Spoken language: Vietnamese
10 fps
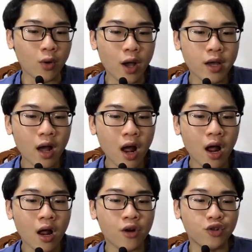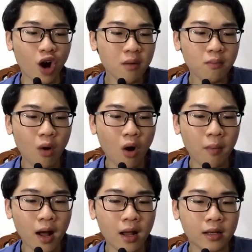khi á rớt môn
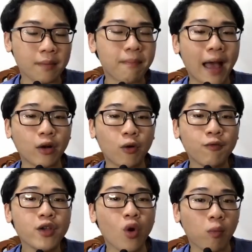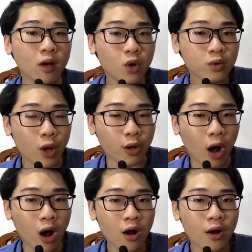á thì bạn cũng phải dùng cái số tiền
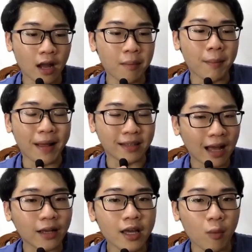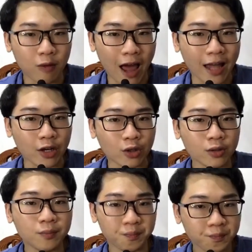đó để mà bạn đăng ký học lại nữa.
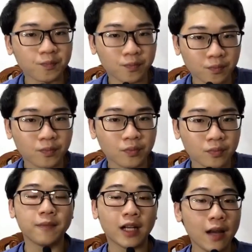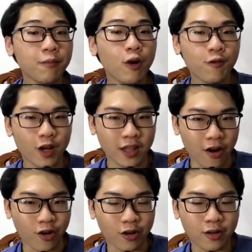Clip có phần dài
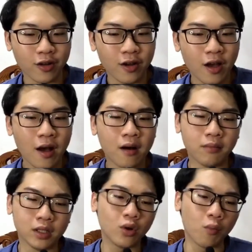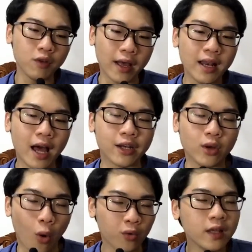rồi. Mình cũng nghĩ là
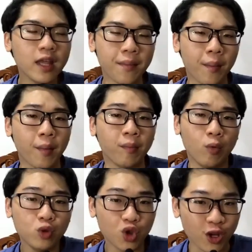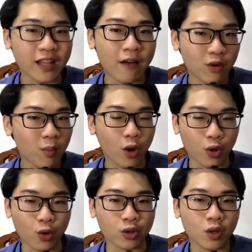đủ những gì mà mình muốn truyền tải với mọi
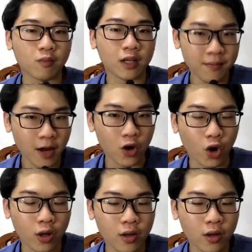người trong clip này rồi.